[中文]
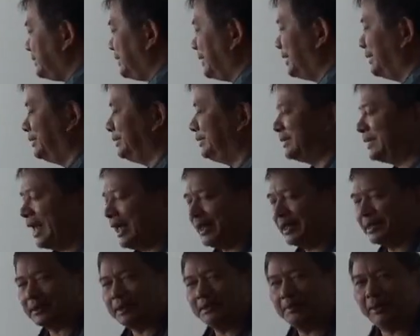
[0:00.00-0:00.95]
由于太
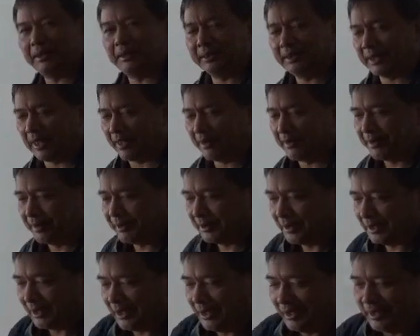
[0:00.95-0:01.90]
阳的原因呢，
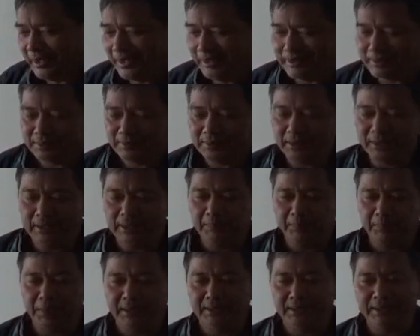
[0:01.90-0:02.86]
呃，所以一直
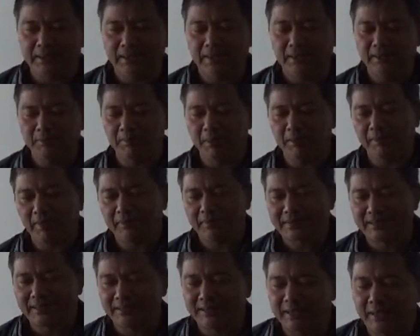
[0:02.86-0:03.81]
不能，呃，没办法
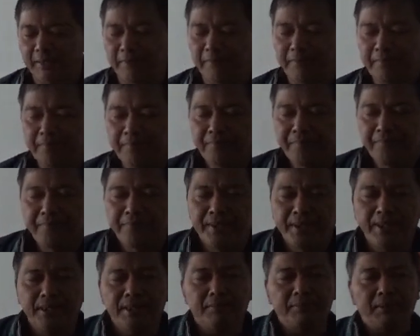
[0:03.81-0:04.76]
实现，
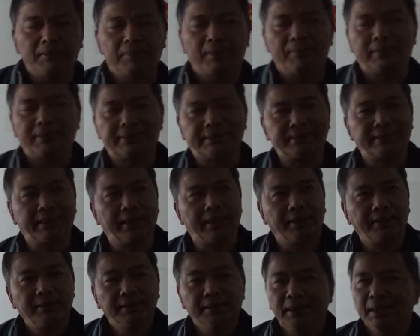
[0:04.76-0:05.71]
一直没办法实现。
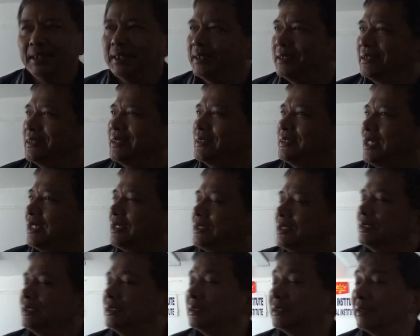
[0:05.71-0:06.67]
现
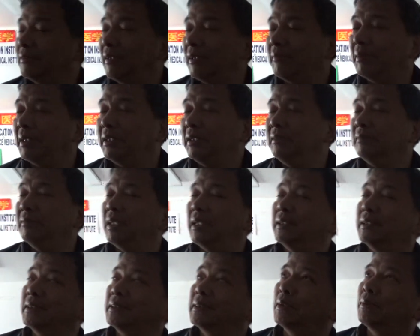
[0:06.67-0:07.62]
在也在外面另外
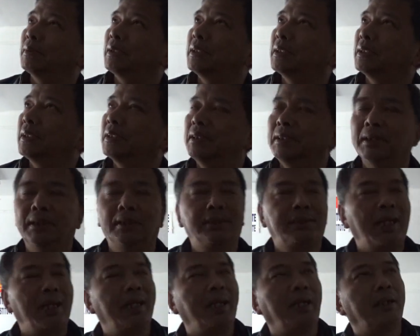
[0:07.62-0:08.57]
造了一个一个
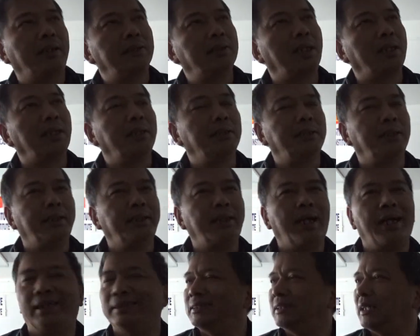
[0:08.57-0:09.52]
太阳，那个能量
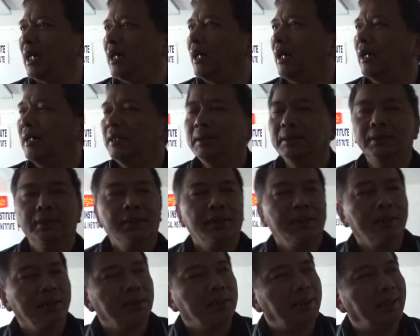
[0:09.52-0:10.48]
很强啊，
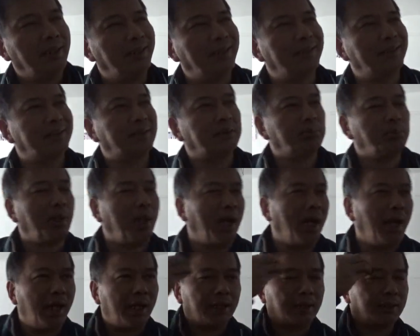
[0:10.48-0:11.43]
哎
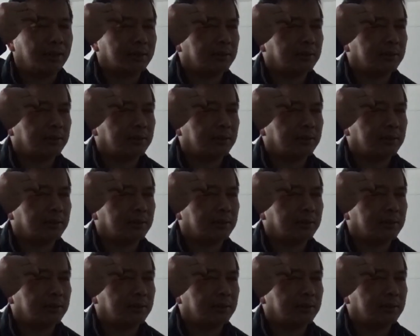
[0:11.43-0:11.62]
啊，